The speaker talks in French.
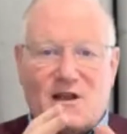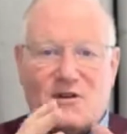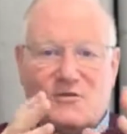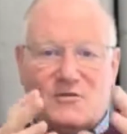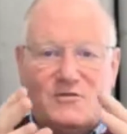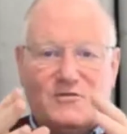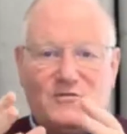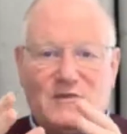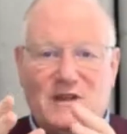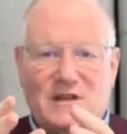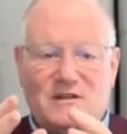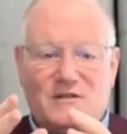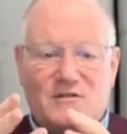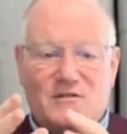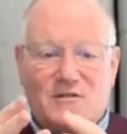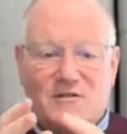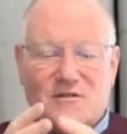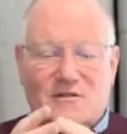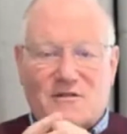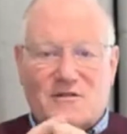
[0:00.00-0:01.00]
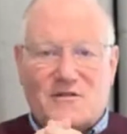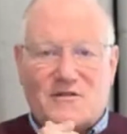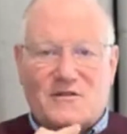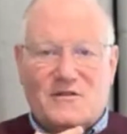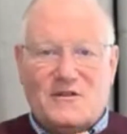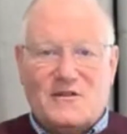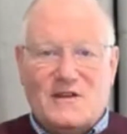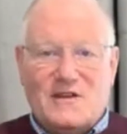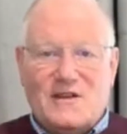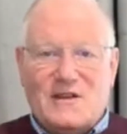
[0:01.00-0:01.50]
conduite
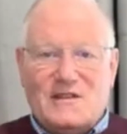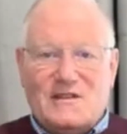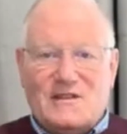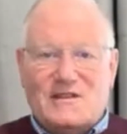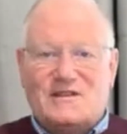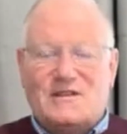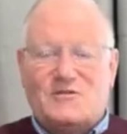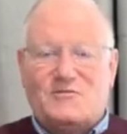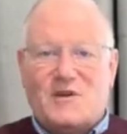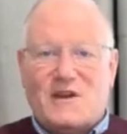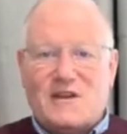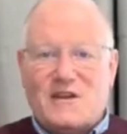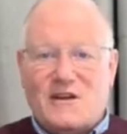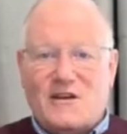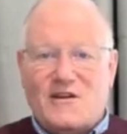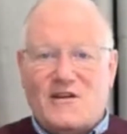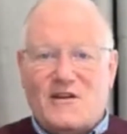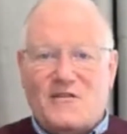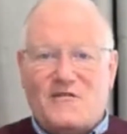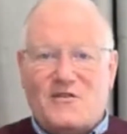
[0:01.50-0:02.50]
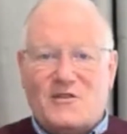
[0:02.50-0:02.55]
des citoyens, en